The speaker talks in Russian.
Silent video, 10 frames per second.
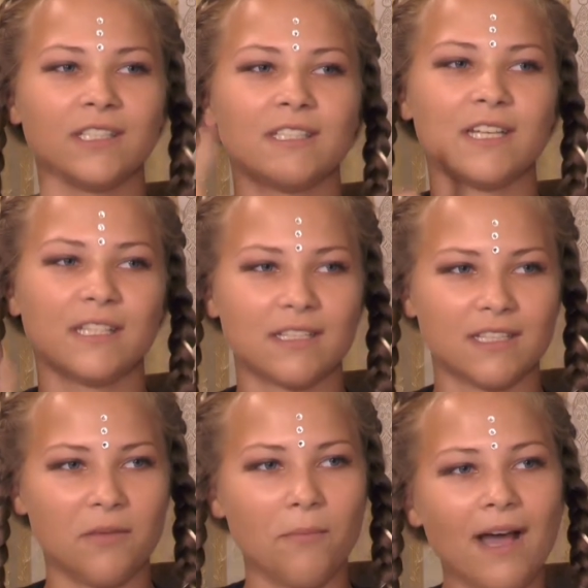где она
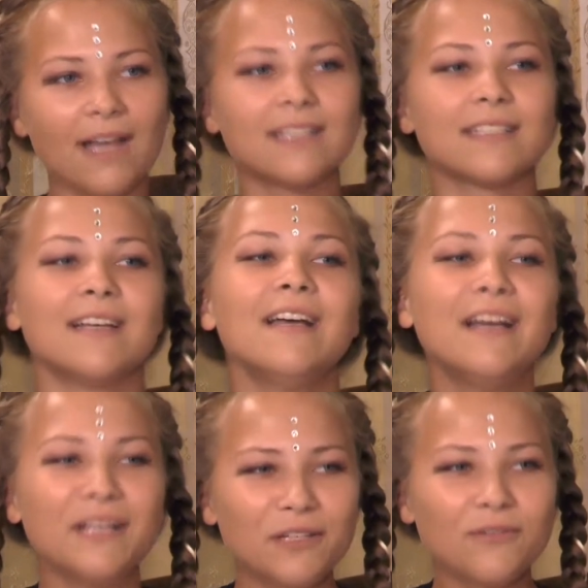занимается.
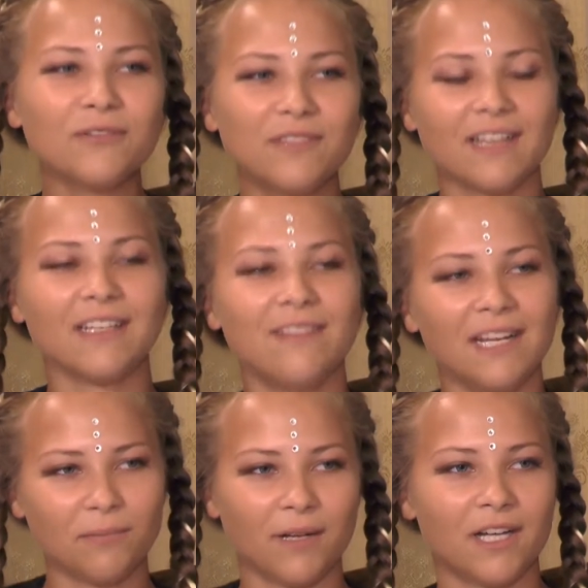Ну, вот вдохновляет
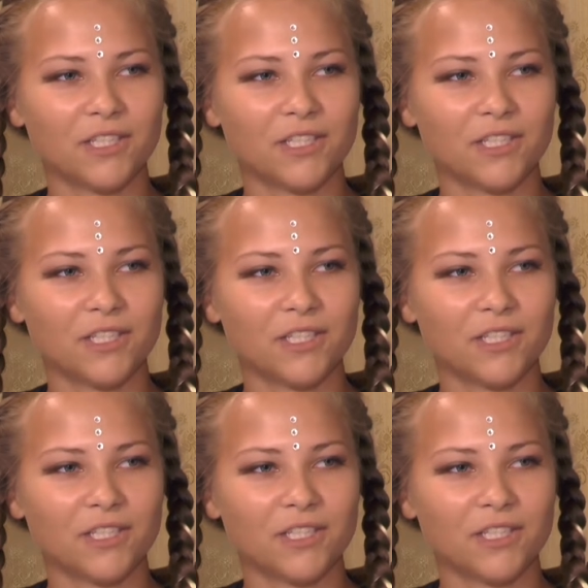ну, пока Вот давай что...